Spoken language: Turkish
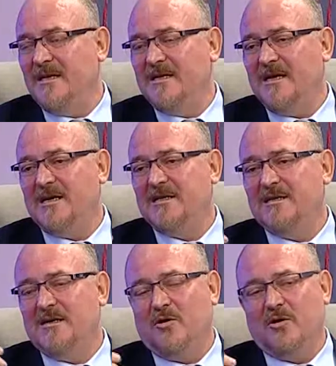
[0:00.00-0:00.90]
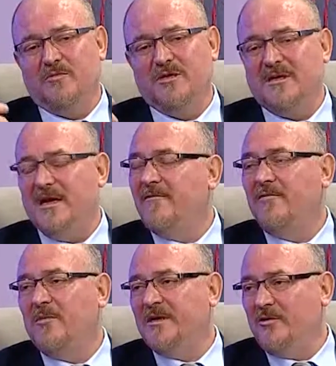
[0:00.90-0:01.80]
Yani o bir
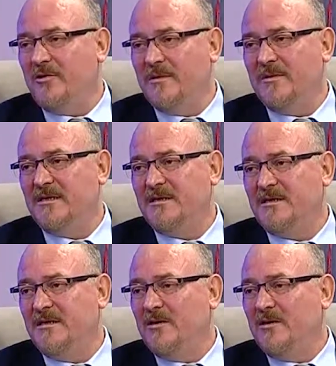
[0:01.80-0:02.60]
lenfoma da olabilir.